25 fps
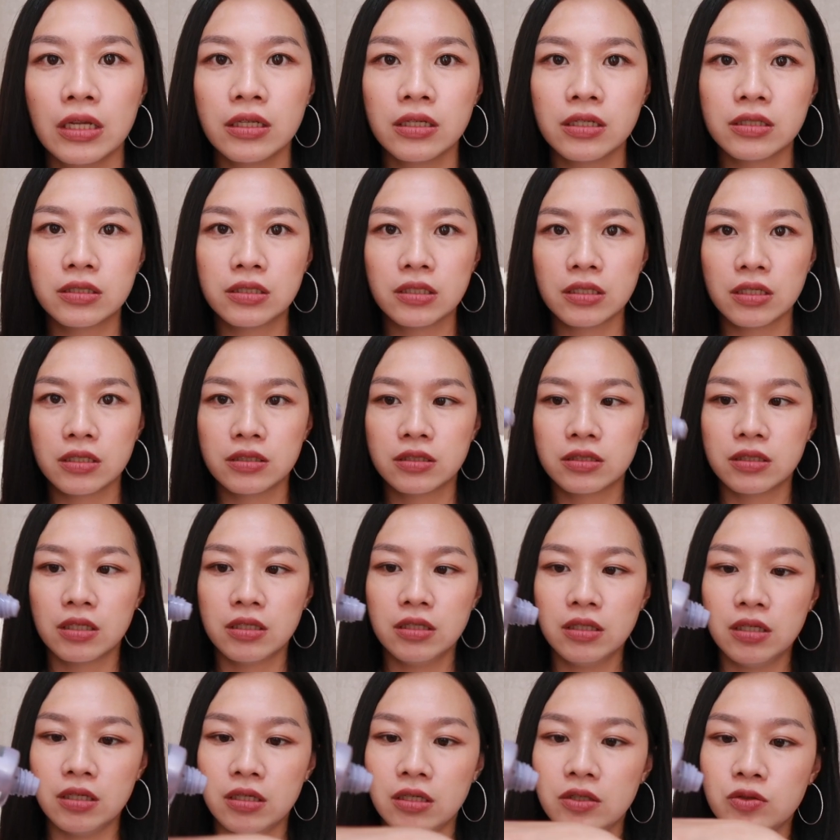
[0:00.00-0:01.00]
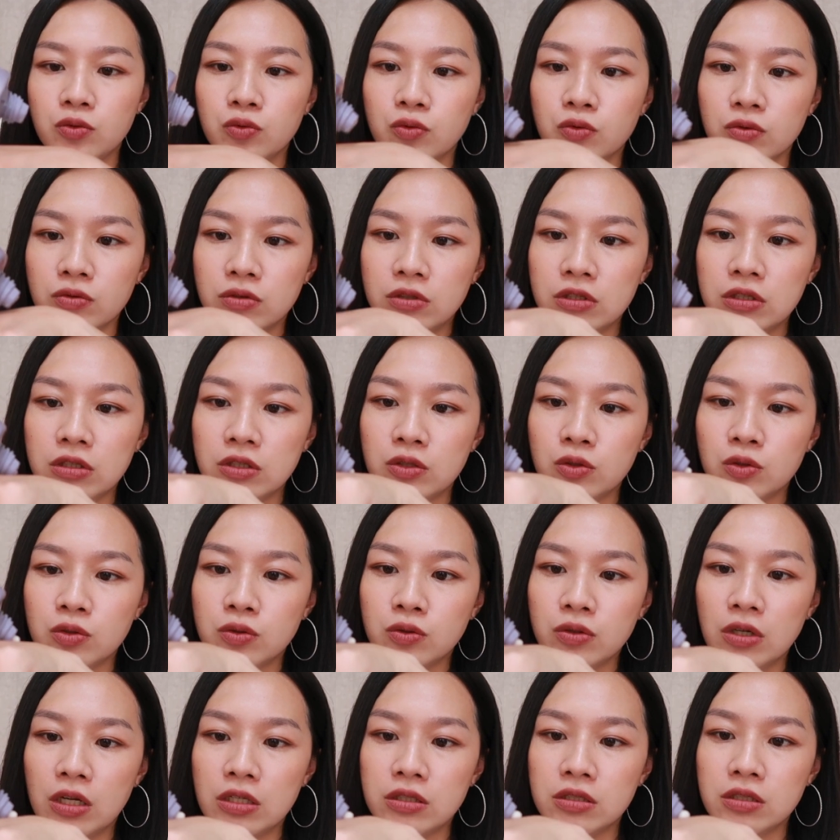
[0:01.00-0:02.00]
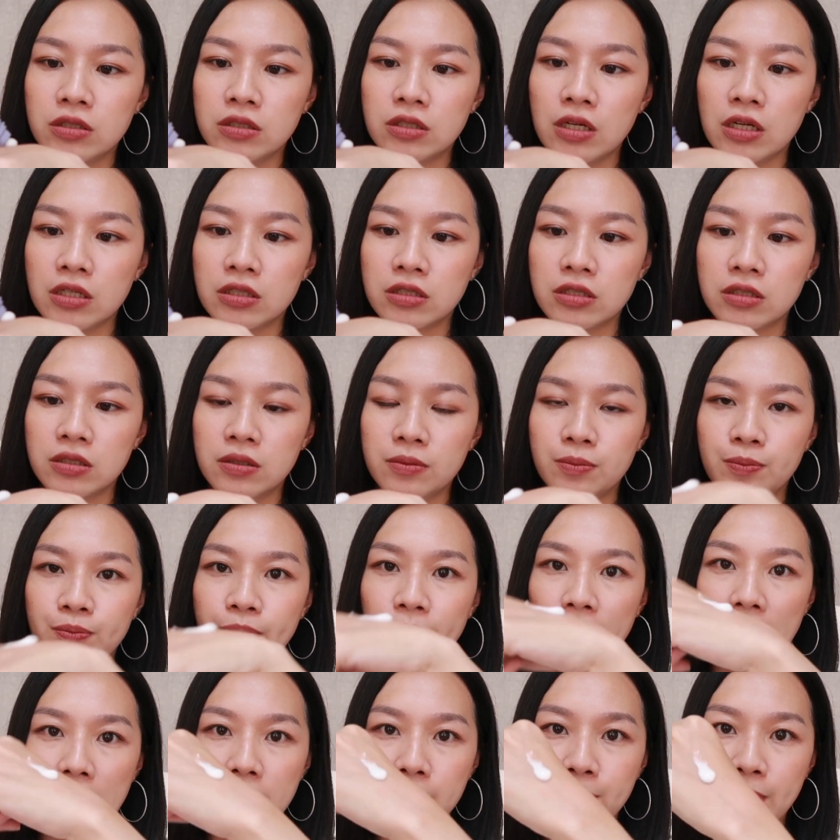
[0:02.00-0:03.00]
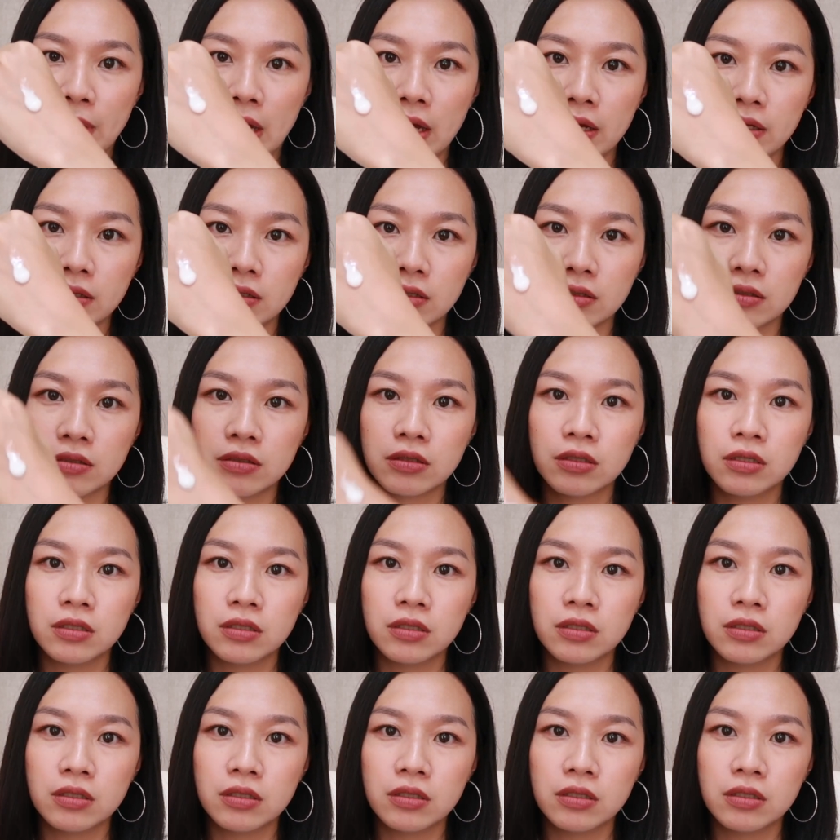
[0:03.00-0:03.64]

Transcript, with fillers: 它的这个身体乳挤出来是这样子白白的，